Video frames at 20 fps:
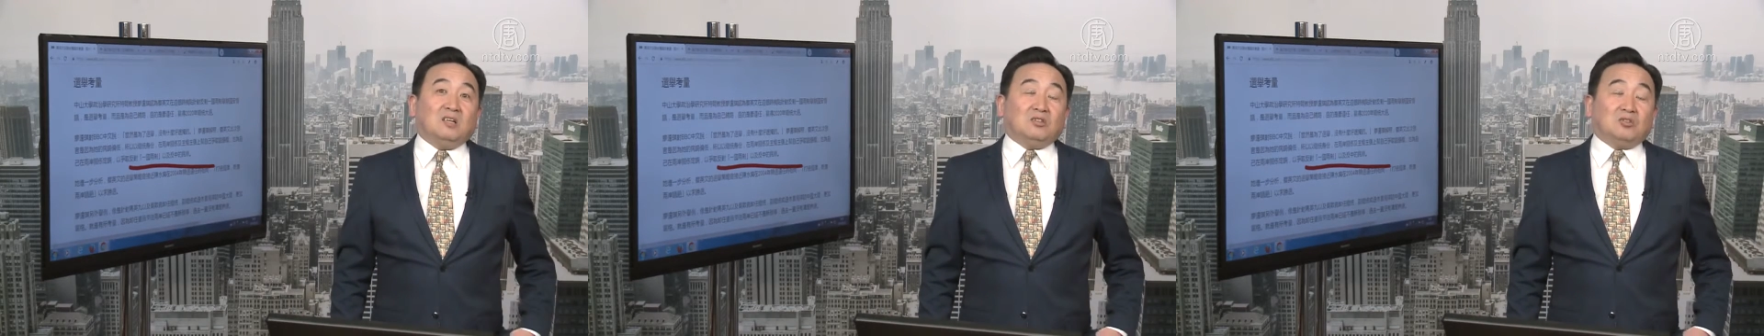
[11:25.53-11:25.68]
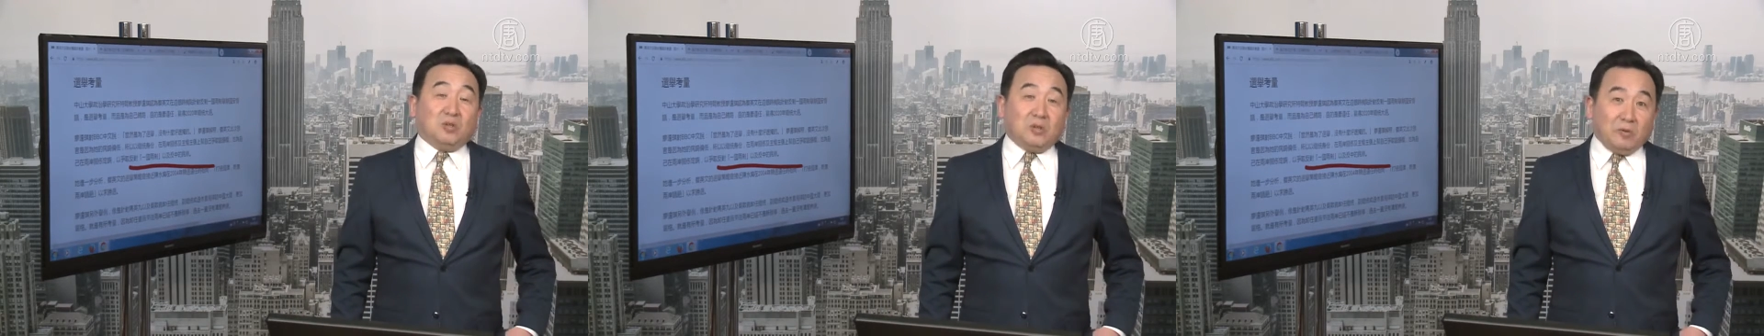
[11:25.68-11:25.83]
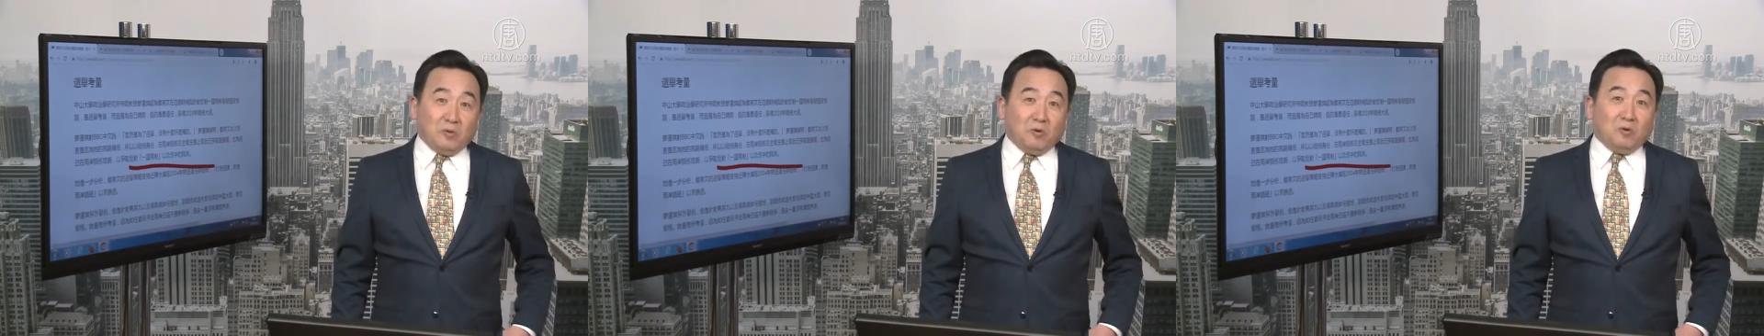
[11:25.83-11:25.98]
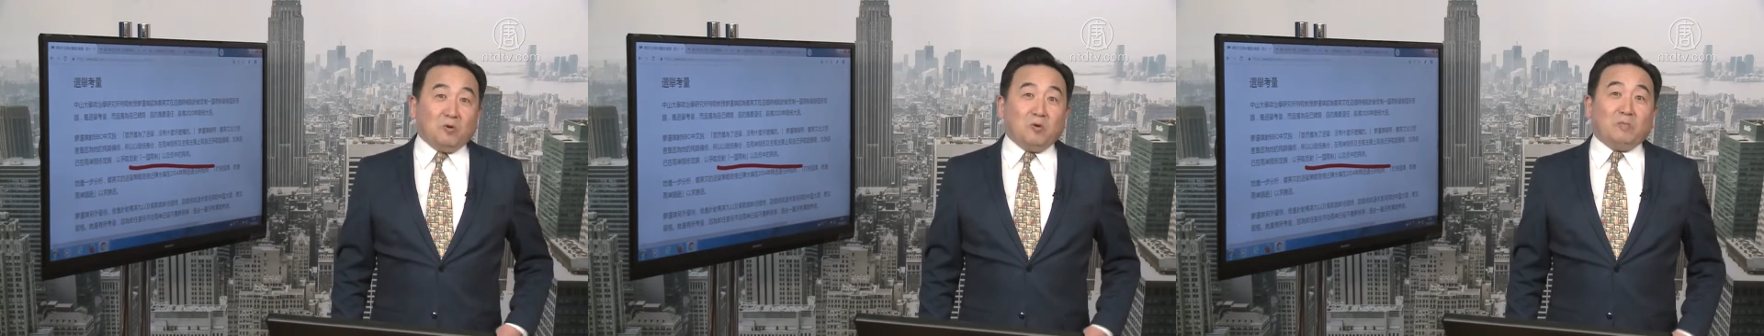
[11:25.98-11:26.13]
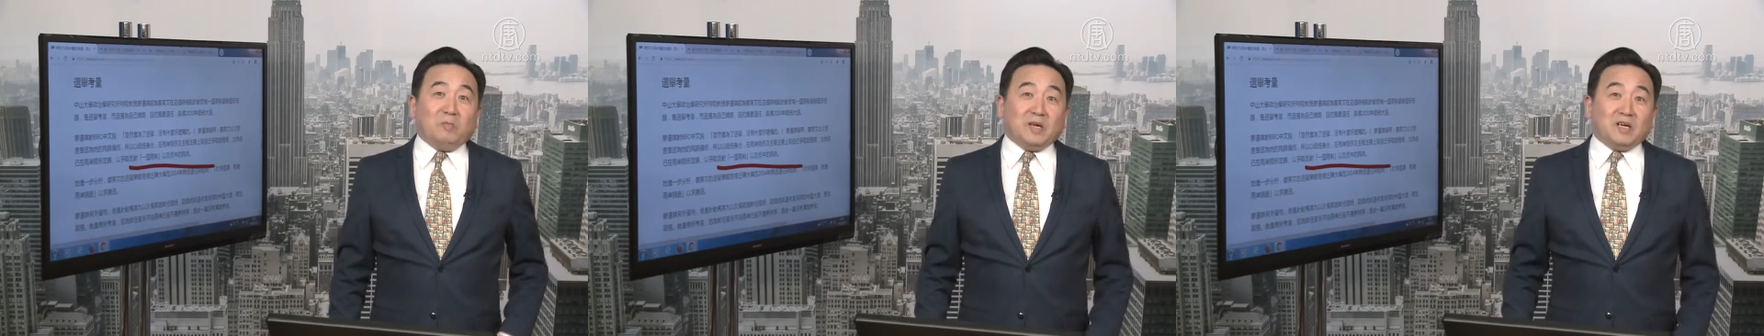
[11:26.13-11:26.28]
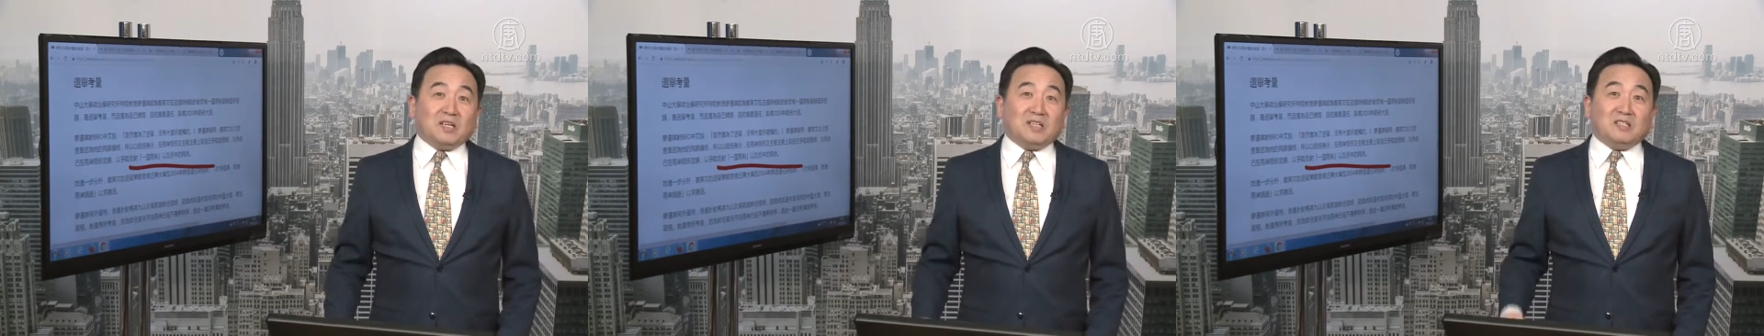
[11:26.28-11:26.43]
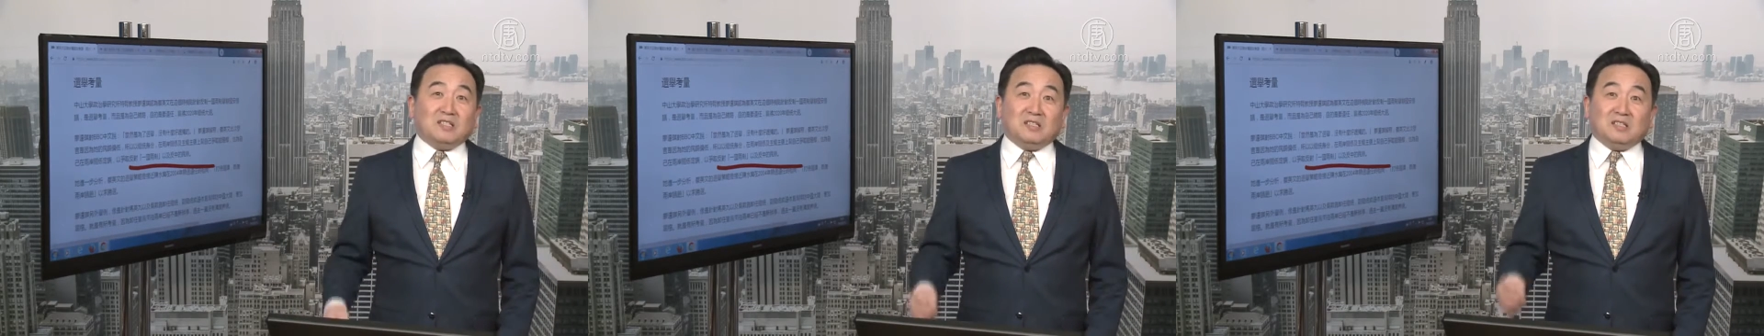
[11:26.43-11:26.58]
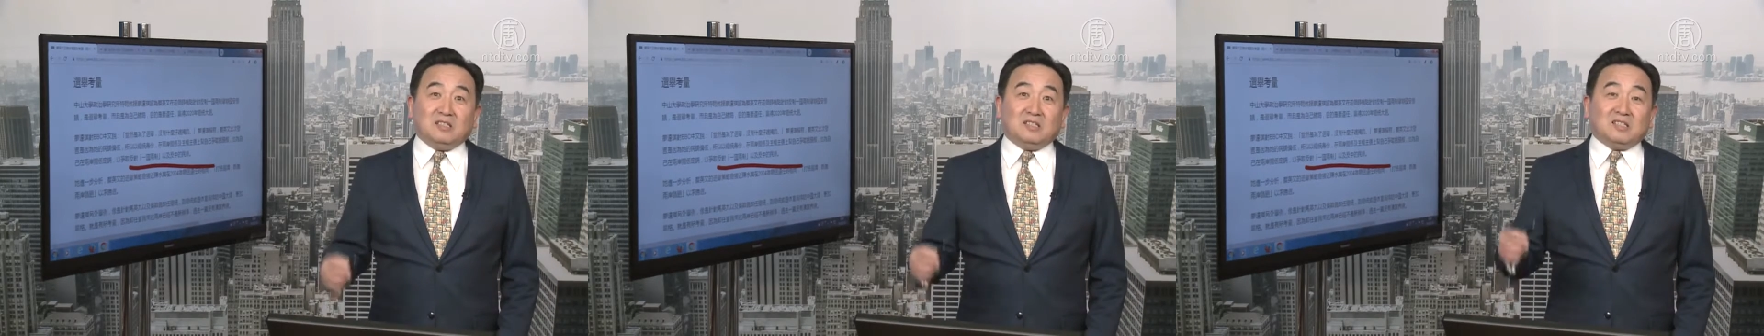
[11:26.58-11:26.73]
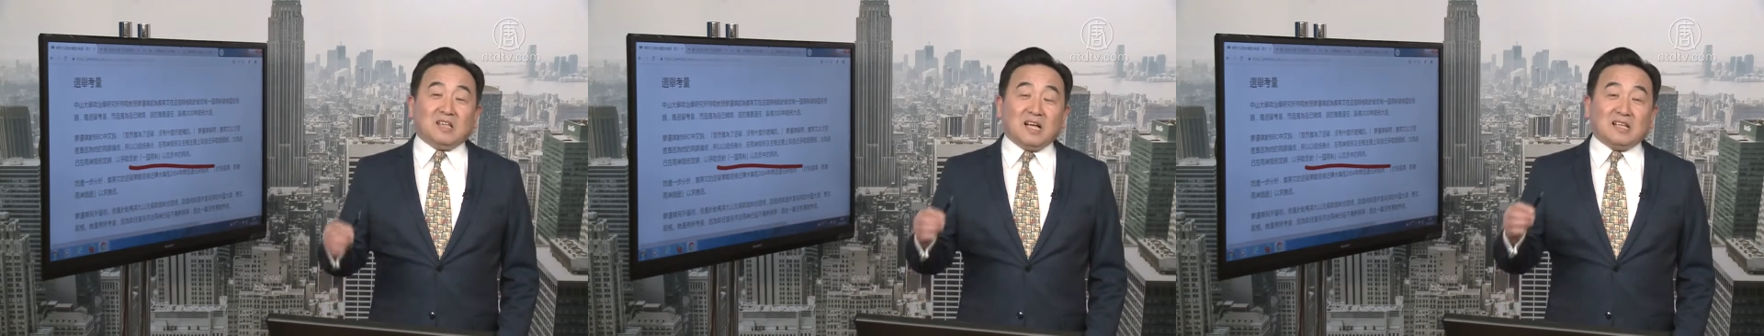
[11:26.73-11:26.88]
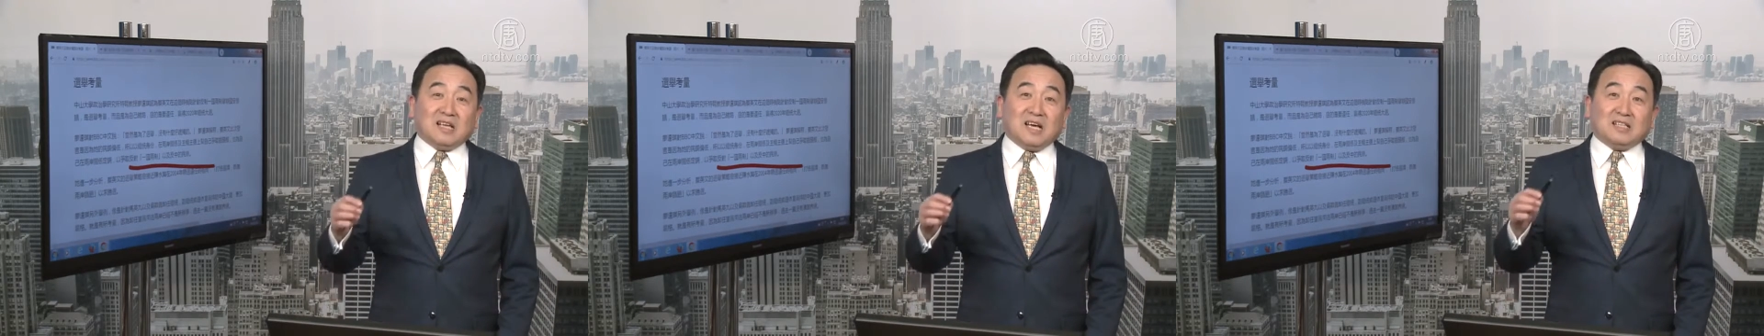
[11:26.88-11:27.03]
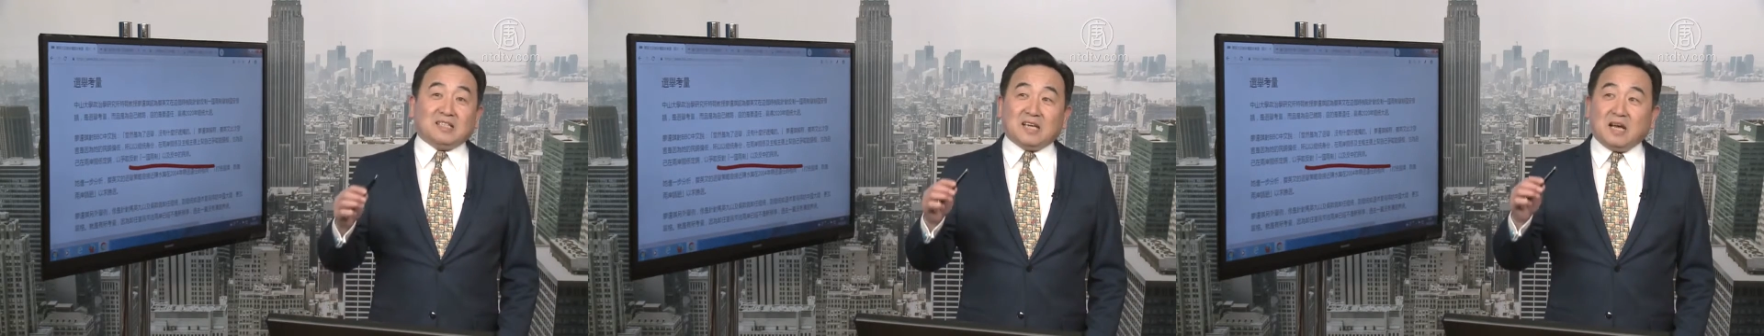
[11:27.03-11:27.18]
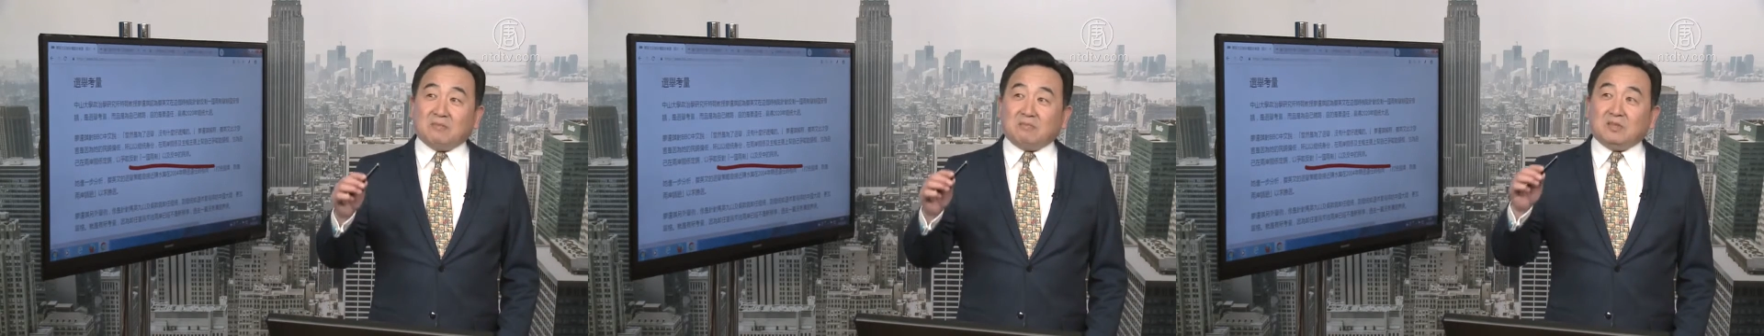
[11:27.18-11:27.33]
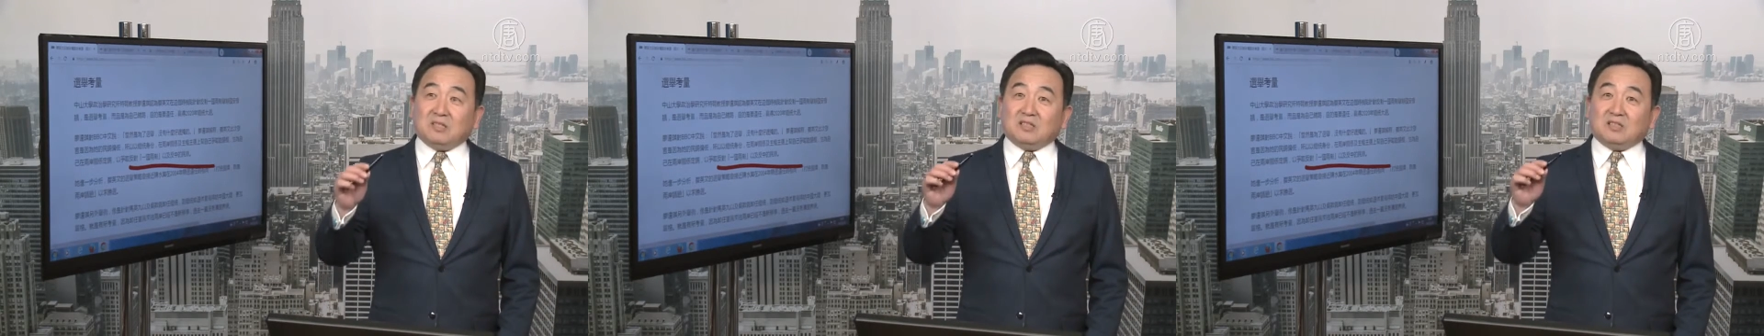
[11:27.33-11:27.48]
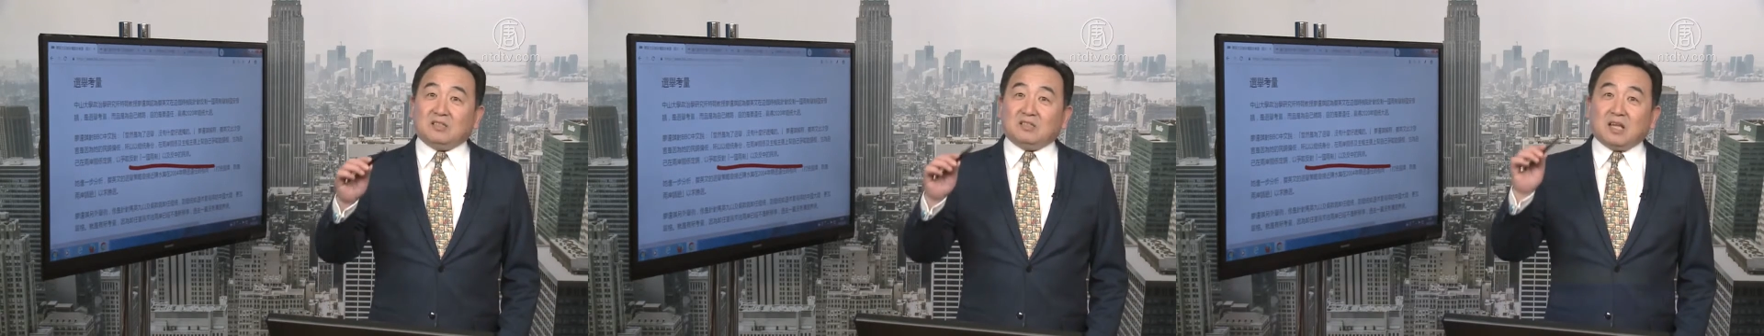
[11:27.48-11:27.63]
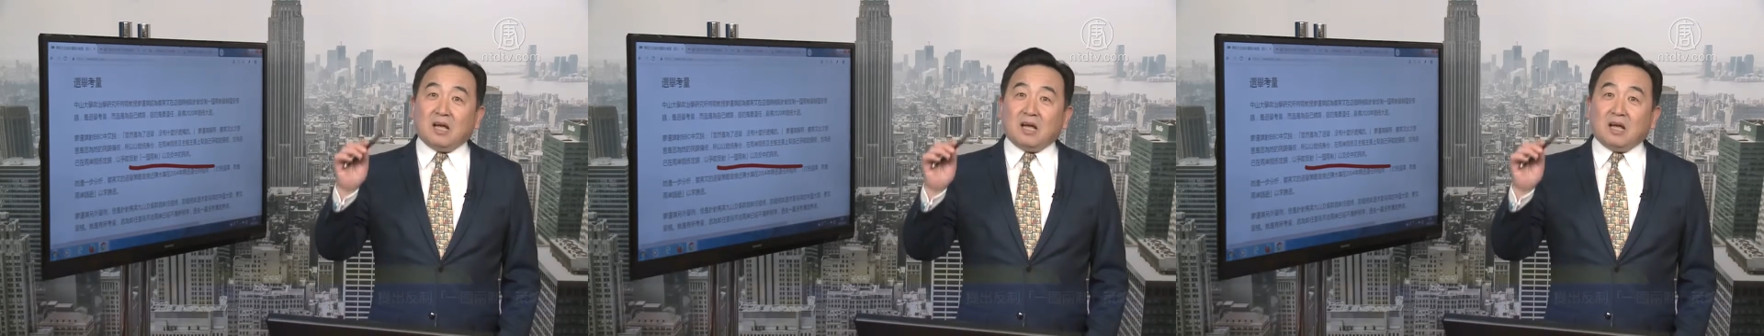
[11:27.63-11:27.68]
所以我没跟大家讲嘛，